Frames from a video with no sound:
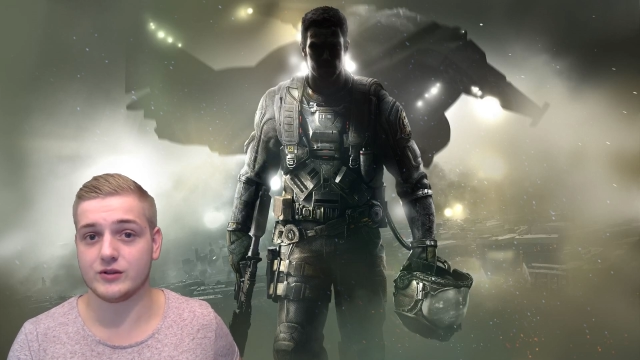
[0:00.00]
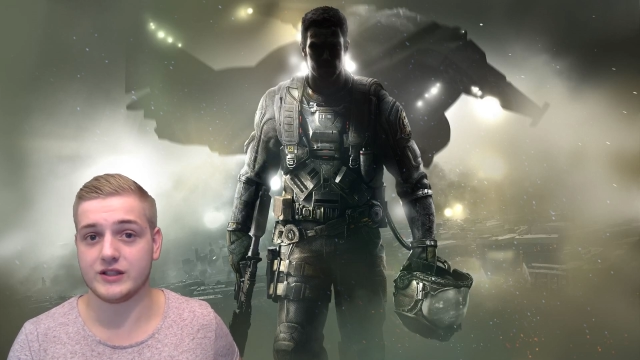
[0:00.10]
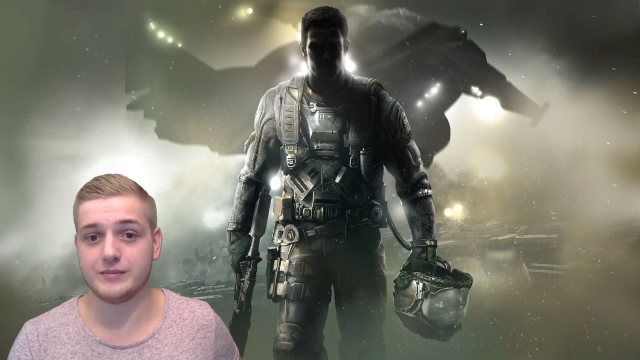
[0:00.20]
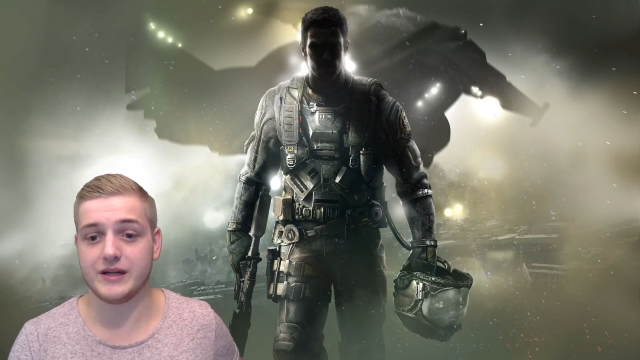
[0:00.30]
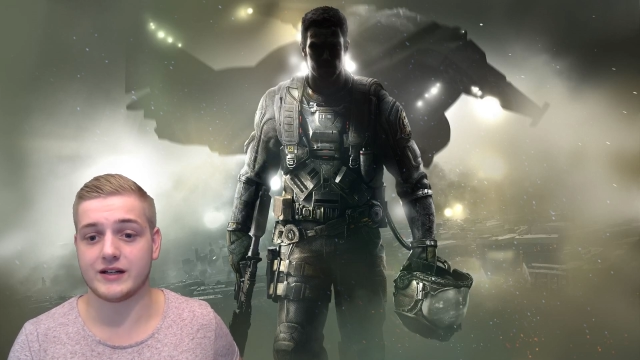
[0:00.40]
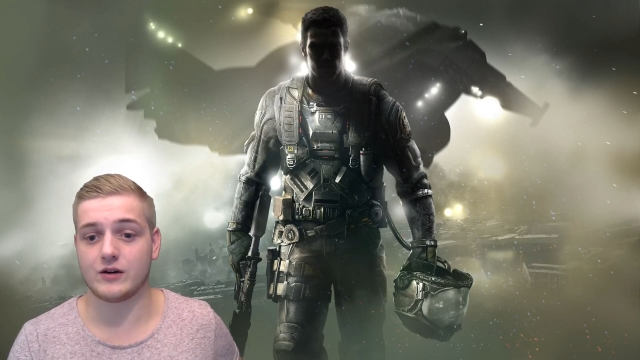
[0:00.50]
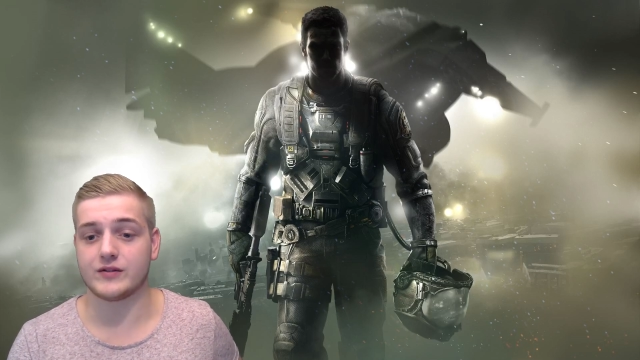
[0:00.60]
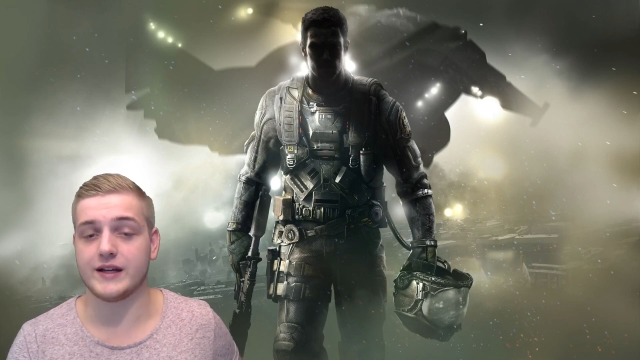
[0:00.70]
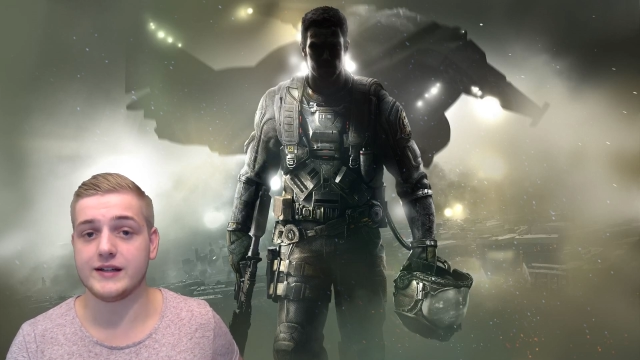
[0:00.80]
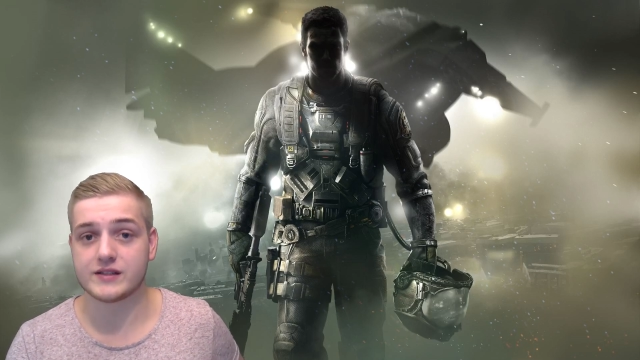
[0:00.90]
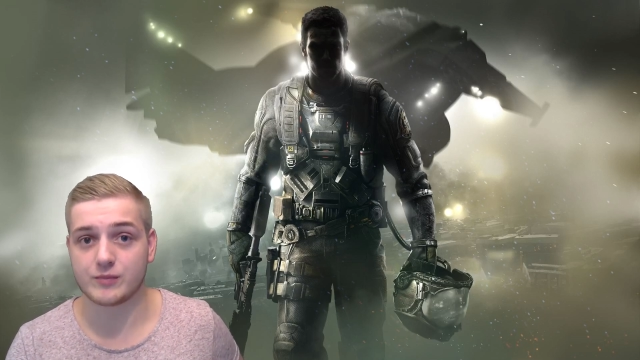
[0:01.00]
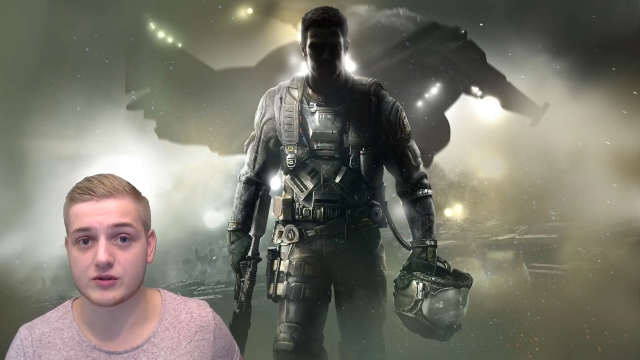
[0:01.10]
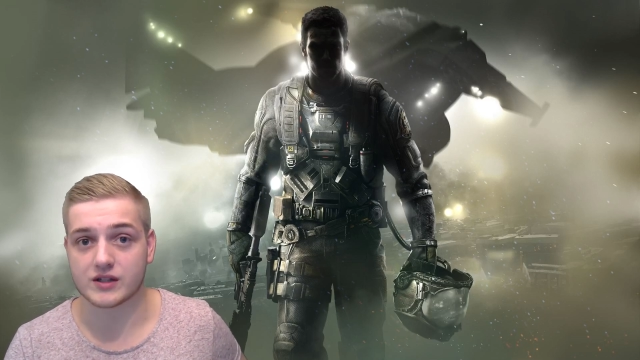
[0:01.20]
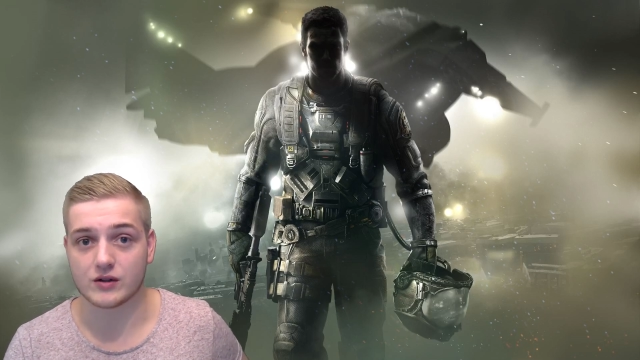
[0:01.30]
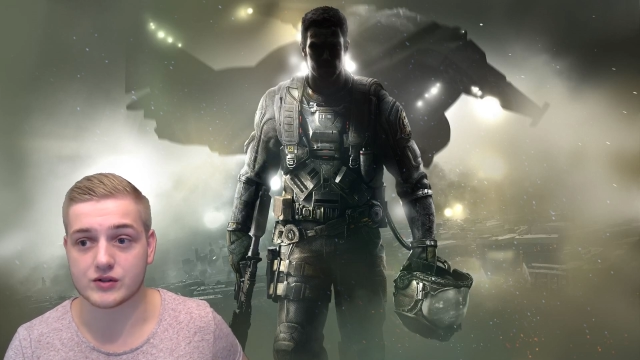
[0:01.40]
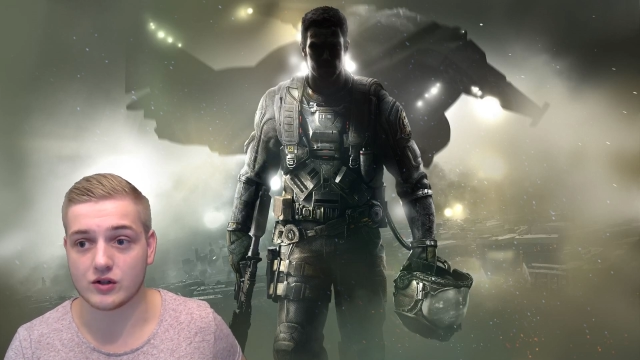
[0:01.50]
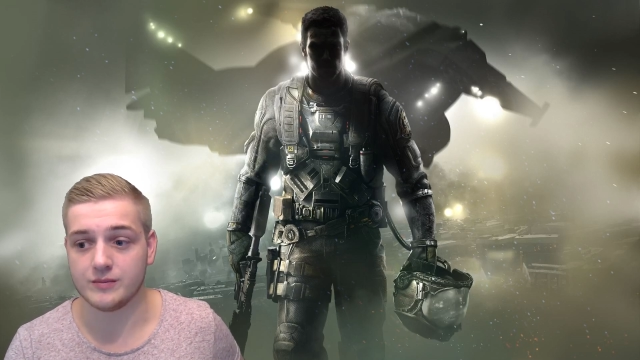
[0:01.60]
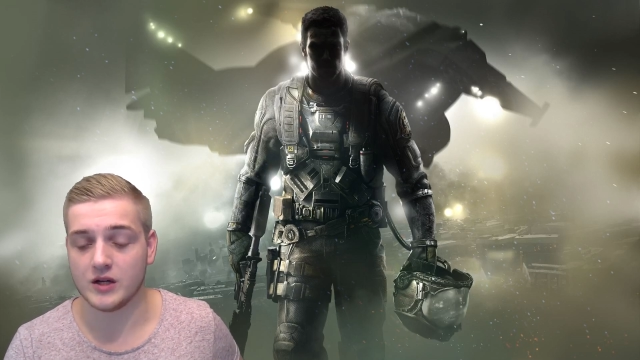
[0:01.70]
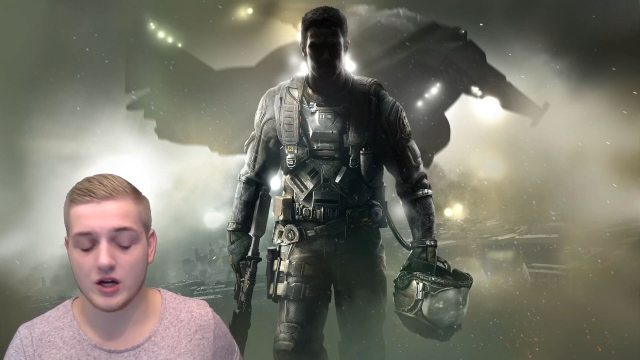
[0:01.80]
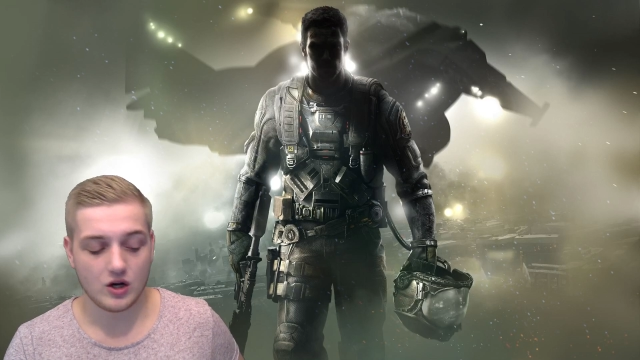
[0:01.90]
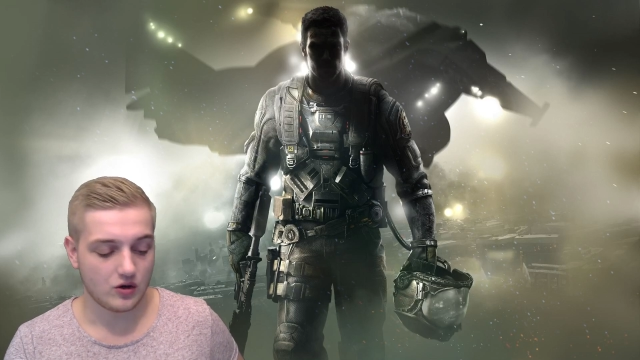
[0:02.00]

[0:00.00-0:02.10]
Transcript: wird die Beta auf der Xbox rauskommen